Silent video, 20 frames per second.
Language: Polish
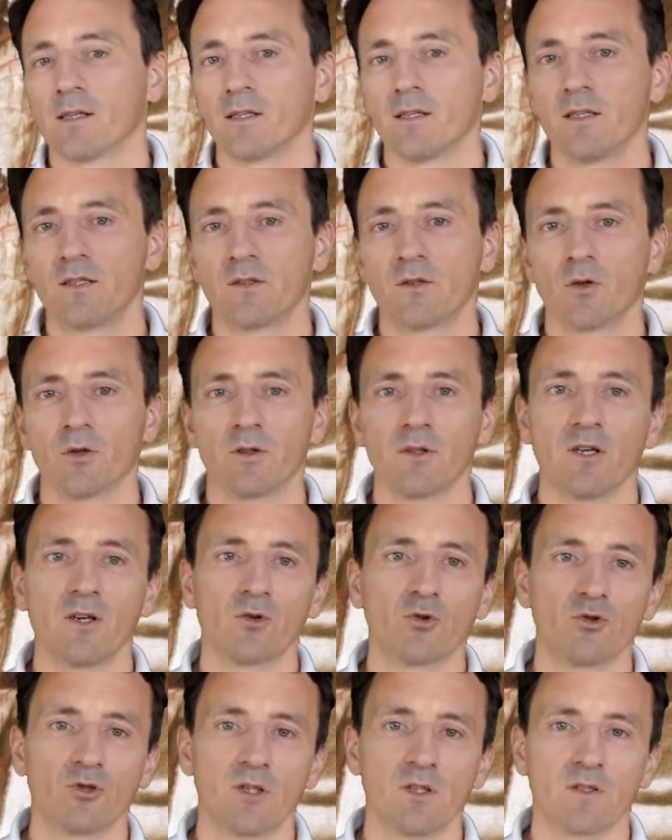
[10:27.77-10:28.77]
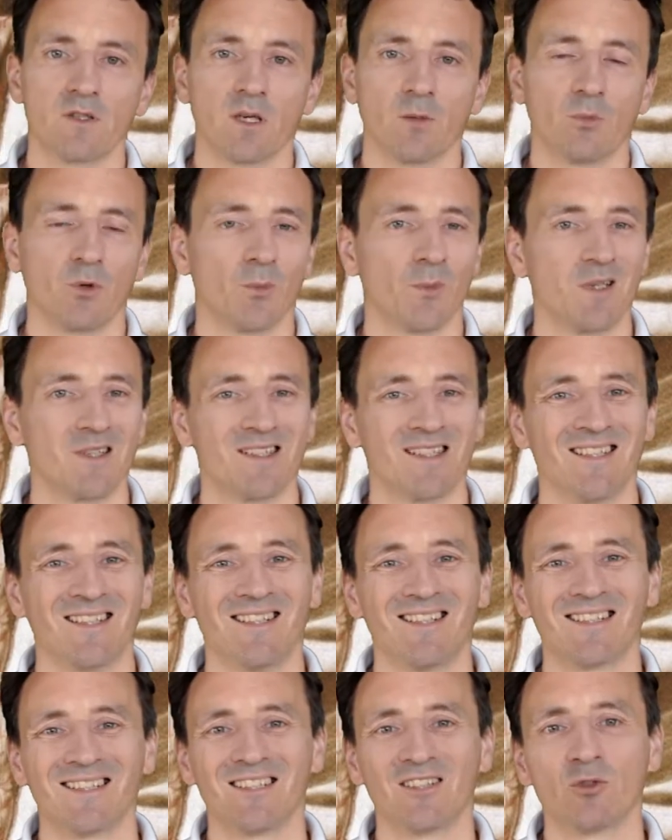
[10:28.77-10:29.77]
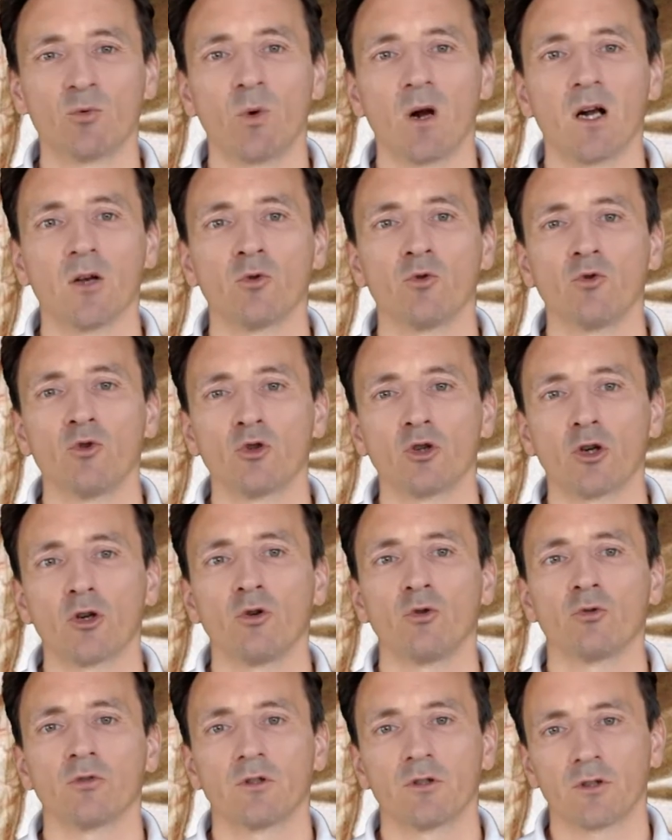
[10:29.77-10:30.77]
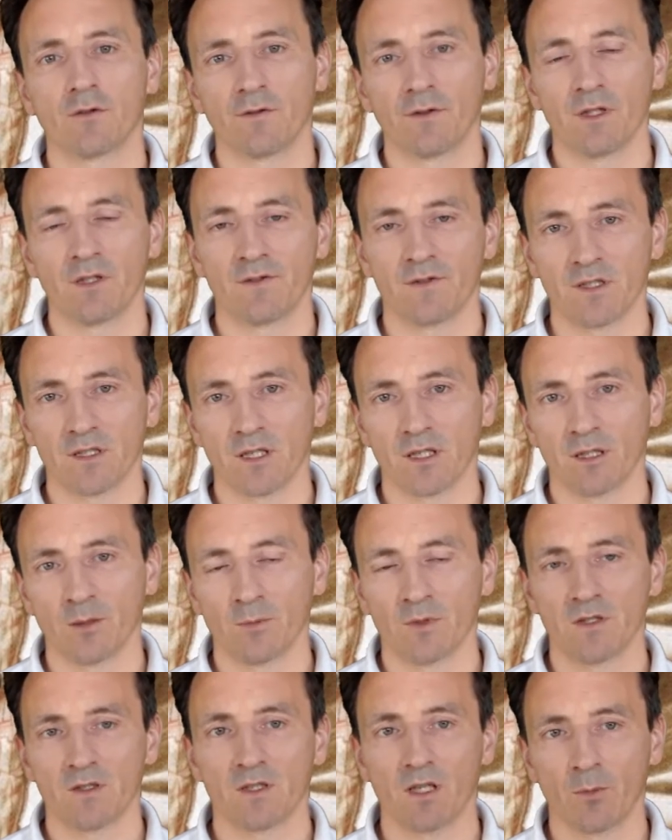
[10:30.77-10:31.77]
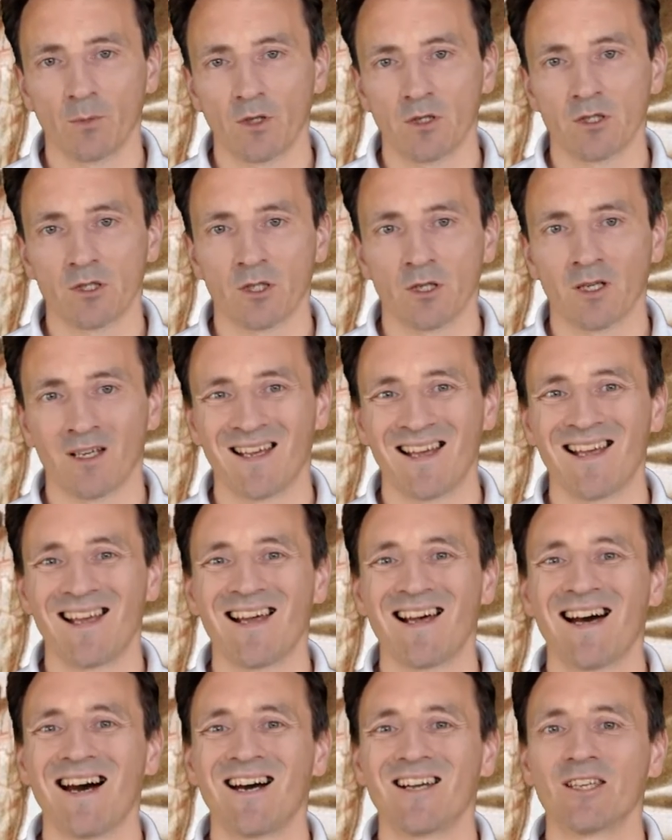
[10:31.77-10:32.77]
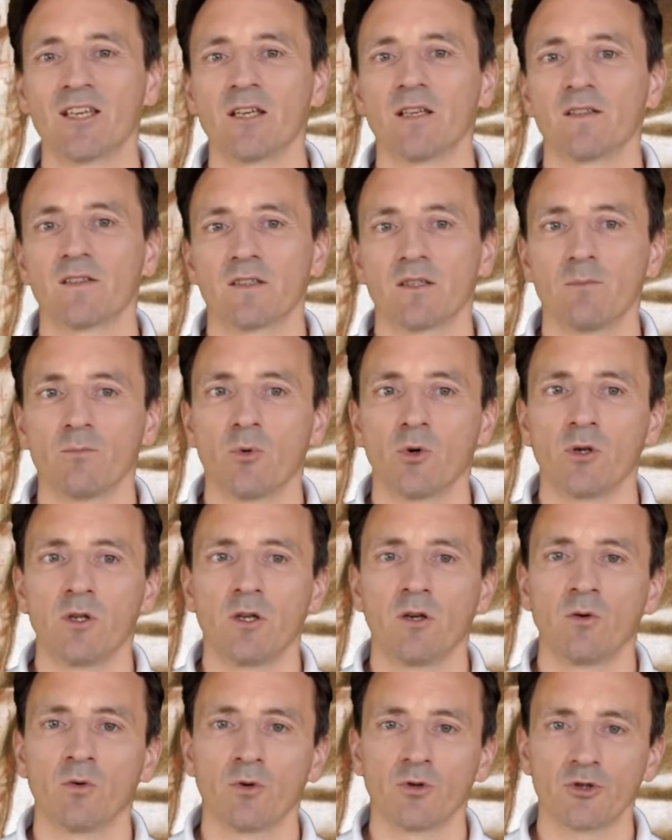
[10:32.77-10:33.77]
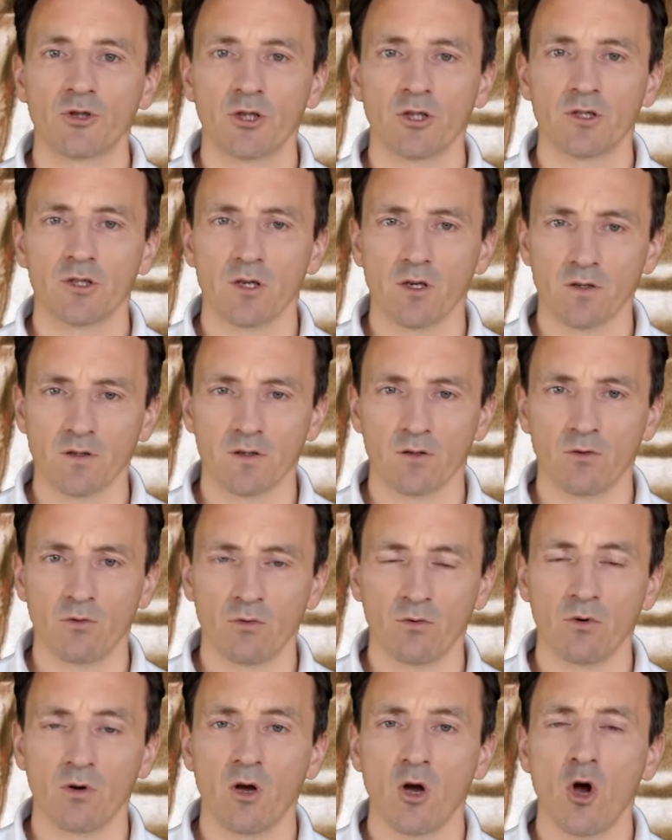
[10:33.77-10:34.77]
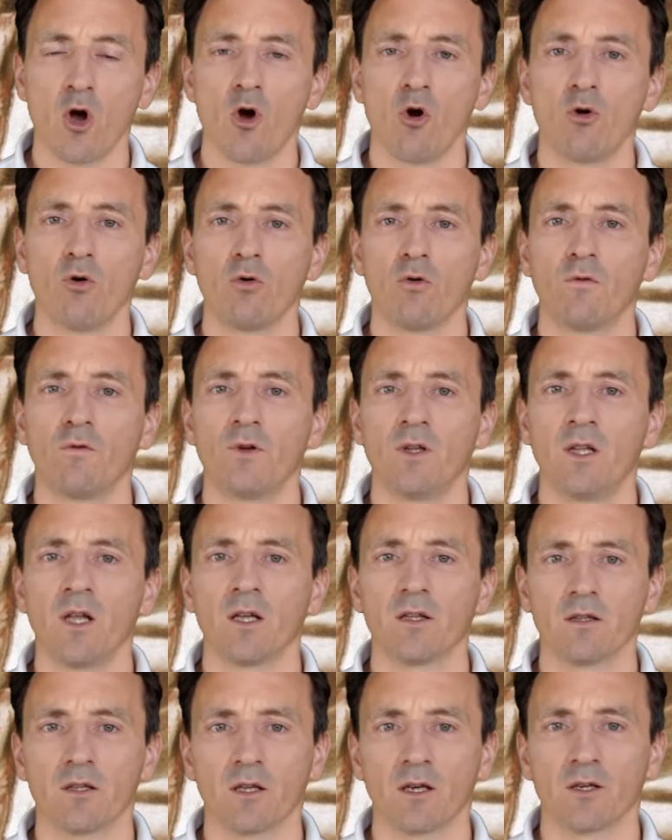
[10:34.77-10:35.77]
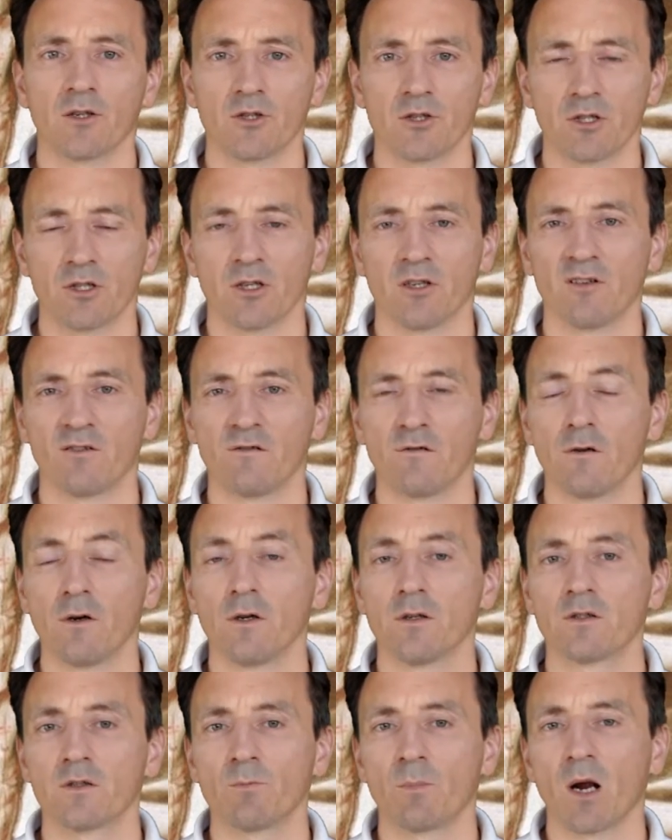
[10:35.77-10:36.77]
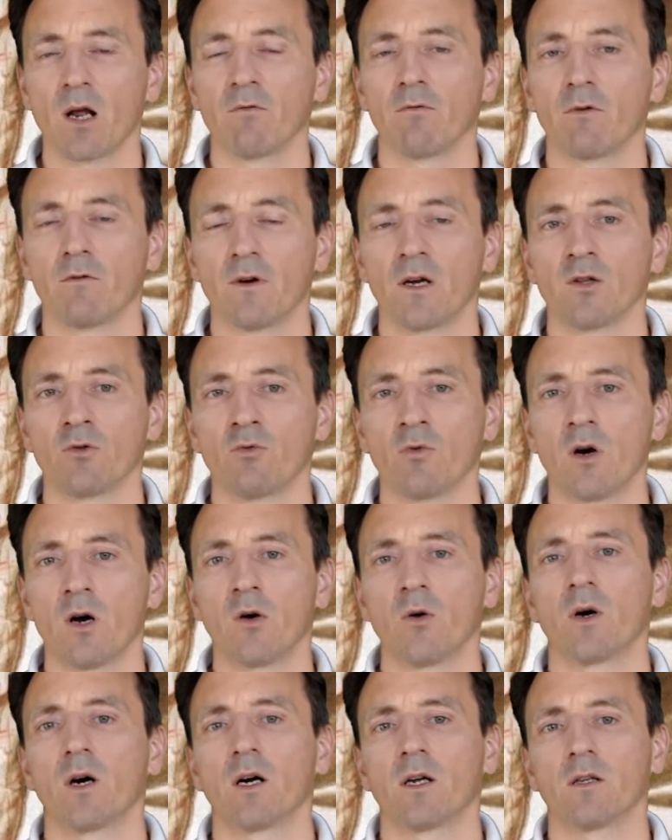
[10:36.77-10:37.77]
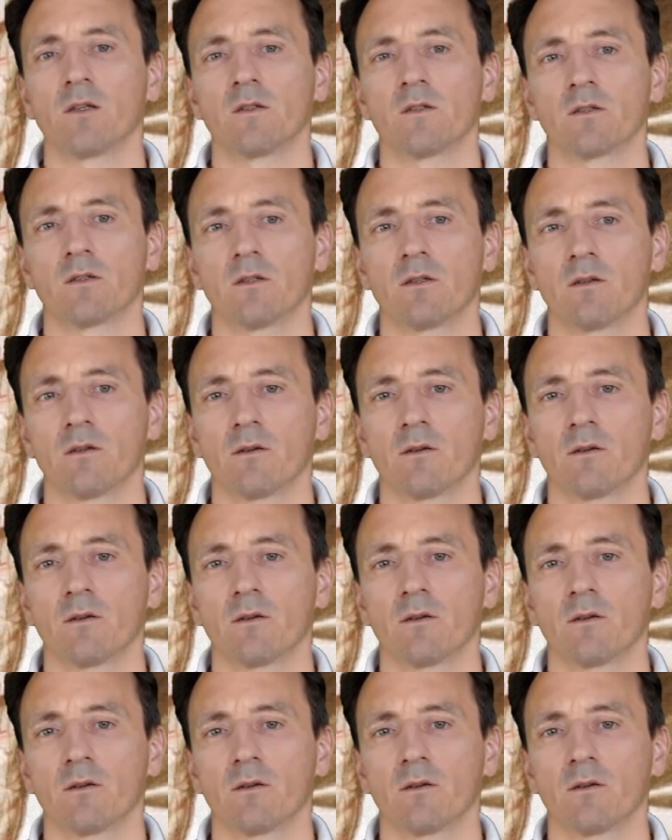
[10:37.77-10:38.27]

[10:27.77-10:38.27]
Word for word: Istotna różnica pomiędzy rytualną rolą krwi w Starym Testamencie a jej symboliką chrześcijańską uwydatnia się w sprawowaniu Eucharystii.